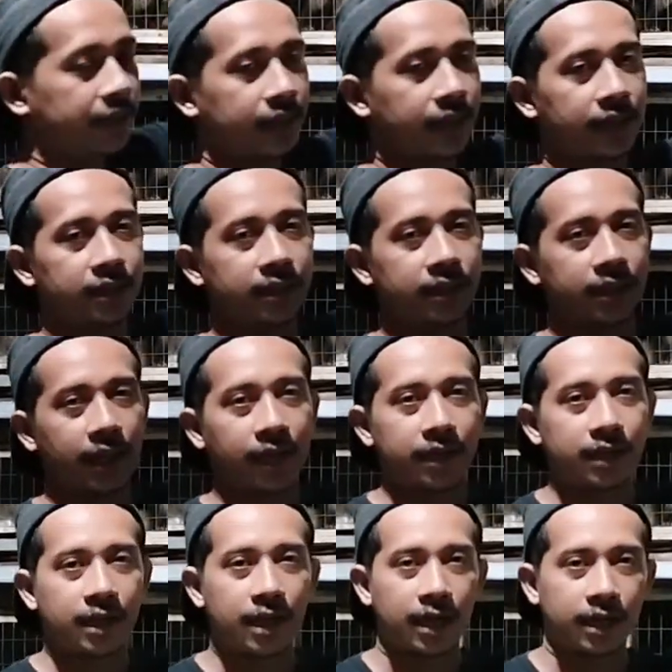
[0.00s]
lahiran di
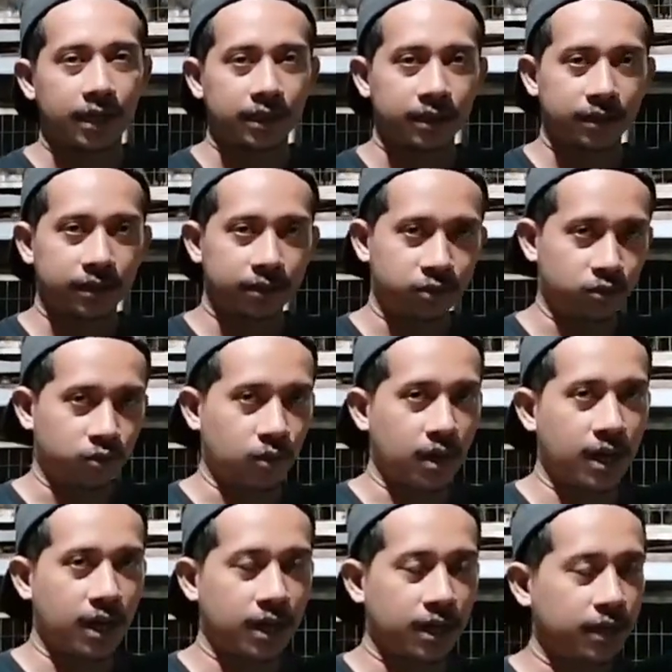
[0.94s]
kandang
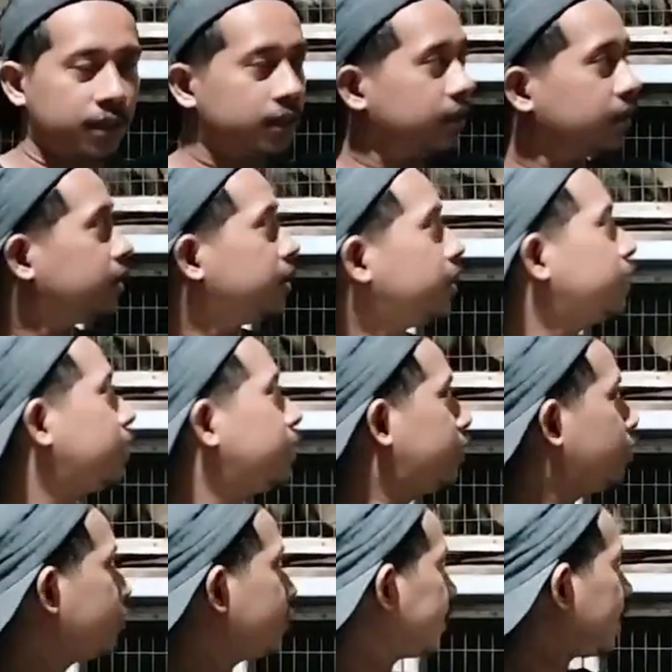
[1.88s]

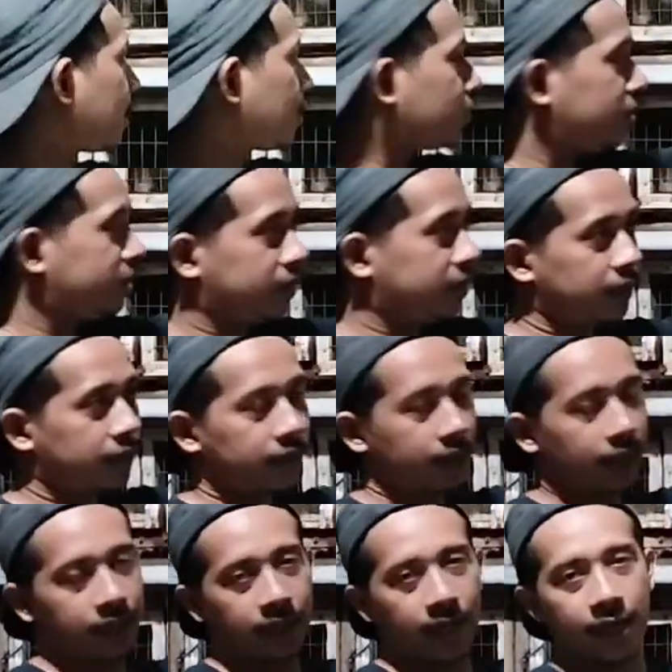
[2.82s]
2. Itu saya taruh di
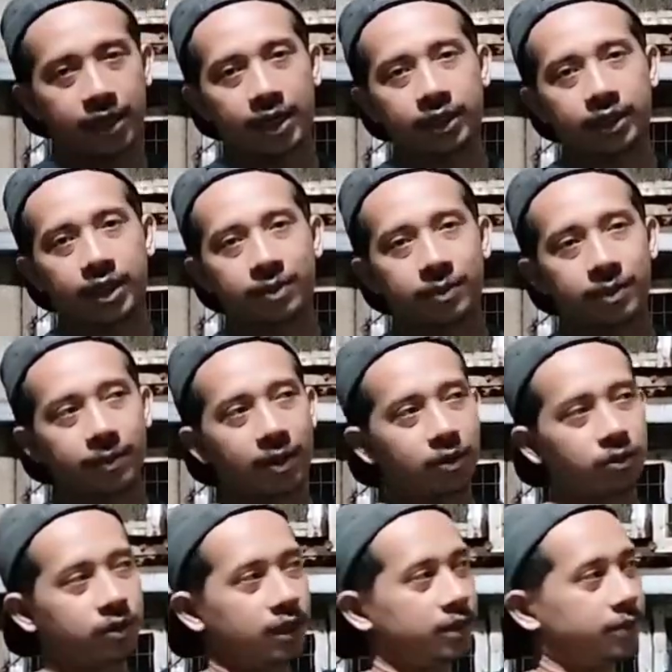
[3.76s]
sini karena anaknya
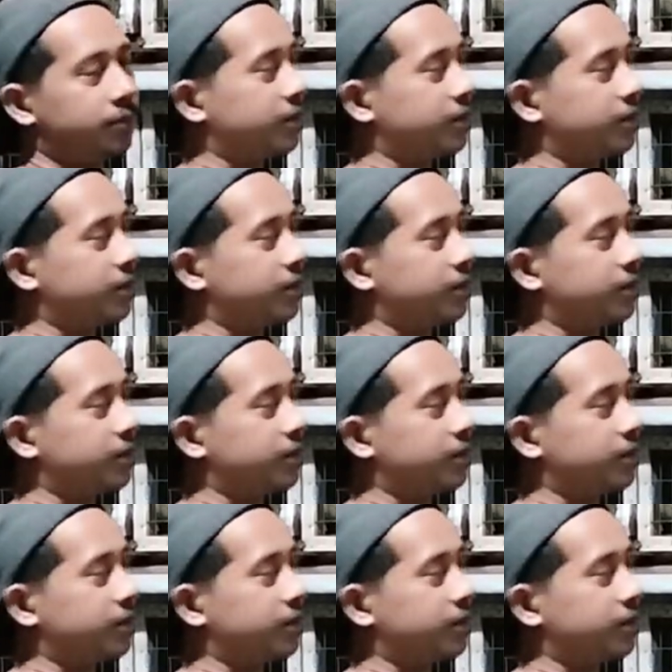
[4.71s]
memang udah